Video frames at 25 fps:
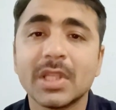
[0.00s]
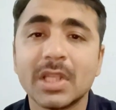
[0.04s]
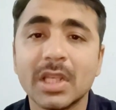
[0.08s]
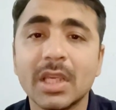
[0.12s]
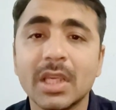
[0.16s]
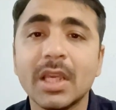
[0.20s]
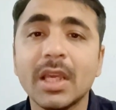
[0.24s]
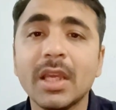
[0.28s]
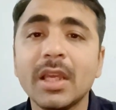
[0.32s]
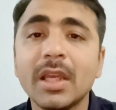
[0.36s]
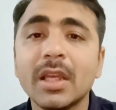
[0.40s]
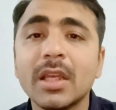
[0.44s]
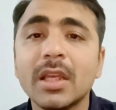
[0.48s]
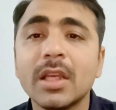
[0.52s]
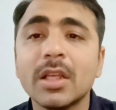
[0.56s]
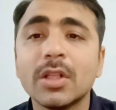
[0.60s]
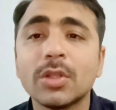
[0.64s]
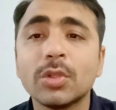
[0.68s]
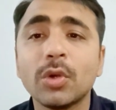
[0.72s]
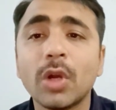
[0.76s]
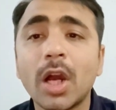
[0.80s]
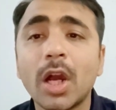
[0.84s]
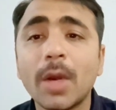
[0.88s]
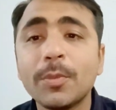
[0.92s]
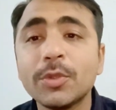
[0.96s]
ठीक है
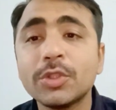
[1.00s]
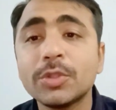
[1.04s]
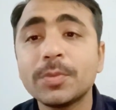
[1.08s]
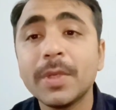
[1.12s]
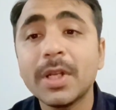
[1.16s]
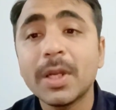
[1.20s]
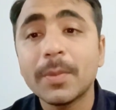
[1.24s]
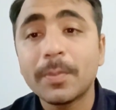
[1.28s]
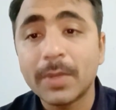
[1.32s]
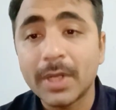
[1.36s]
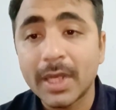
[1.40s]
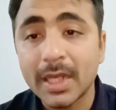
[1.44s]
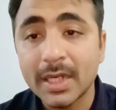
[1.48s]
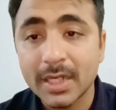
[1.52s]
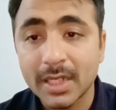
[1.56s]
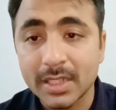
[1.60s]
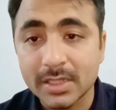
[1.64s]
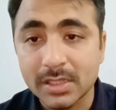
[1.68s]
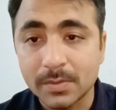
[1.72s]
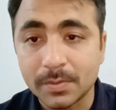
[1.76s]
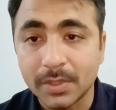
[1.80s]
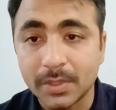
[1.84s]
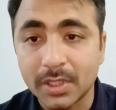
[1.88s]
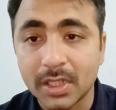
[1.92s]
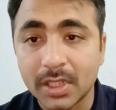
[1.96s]
तो आप उस पर रिप्लाई
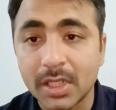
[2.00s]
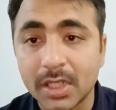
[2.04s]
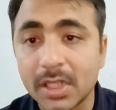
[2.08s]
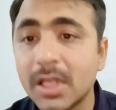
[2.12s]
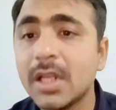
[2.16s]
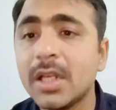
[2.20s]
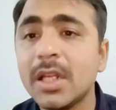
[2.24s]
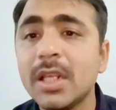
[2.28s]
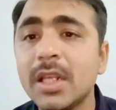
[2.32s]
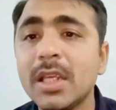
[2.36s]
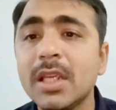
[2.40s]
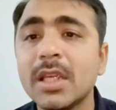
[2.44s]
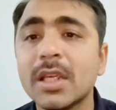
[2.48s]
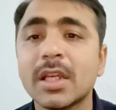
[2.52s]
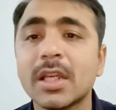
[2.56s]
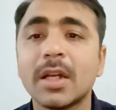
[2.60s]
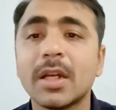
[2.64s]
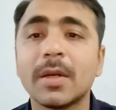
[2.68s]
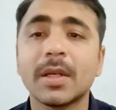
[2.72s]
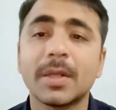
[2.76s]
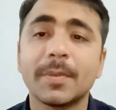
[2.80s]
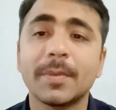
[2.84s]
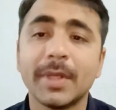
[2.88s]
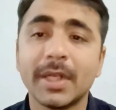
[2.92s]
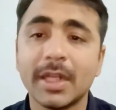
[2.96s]
लाजम करें ये नहीं है कि
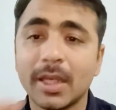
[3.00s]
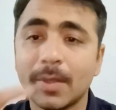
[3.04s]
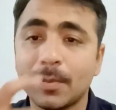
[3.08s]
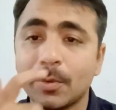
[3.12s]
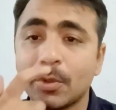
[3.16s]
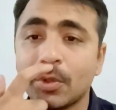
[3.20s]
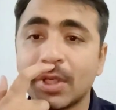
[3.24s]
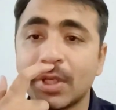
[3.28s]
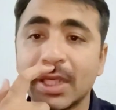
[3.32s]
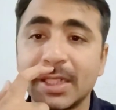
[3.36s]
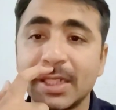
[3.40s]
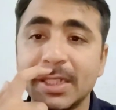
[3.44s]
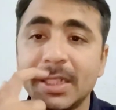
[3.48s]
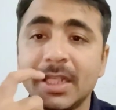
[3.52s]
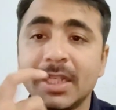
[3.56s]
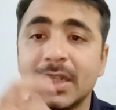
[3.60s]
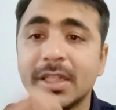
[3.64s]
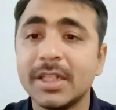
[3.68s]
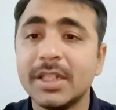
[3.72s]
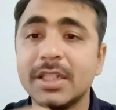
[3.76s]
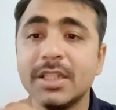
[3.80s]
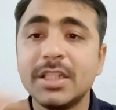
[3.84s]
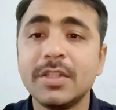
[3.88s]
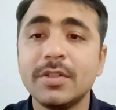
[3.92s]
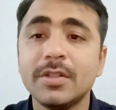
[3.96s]
अगर मैंने आपको कह दिया कि
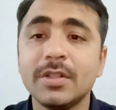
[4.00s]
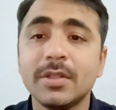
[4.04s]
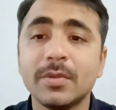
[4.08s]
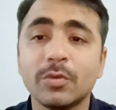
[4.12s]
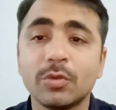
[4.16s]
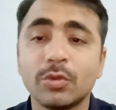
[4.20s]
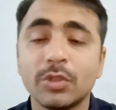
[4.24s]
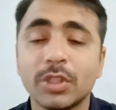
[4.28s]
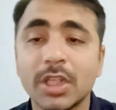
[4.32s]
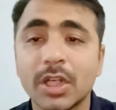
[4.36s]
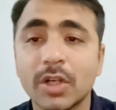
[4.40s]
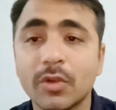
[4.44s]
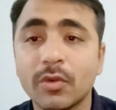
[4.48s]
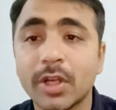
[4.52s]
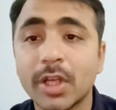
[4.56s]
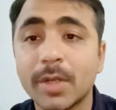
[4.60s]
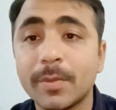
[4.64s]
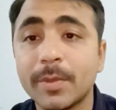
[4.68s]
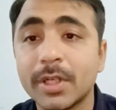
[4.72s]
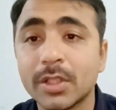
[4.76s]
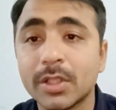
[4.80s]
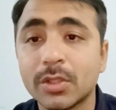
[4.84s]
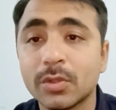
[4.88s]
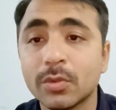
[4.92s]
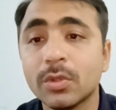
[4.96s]
नहीं जी उनकी
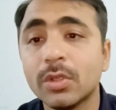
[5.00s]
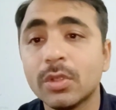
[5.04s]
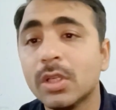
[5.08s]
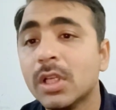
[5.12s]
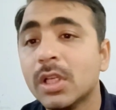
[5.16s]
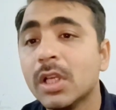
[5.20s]
रिक्वायरमेंट है तो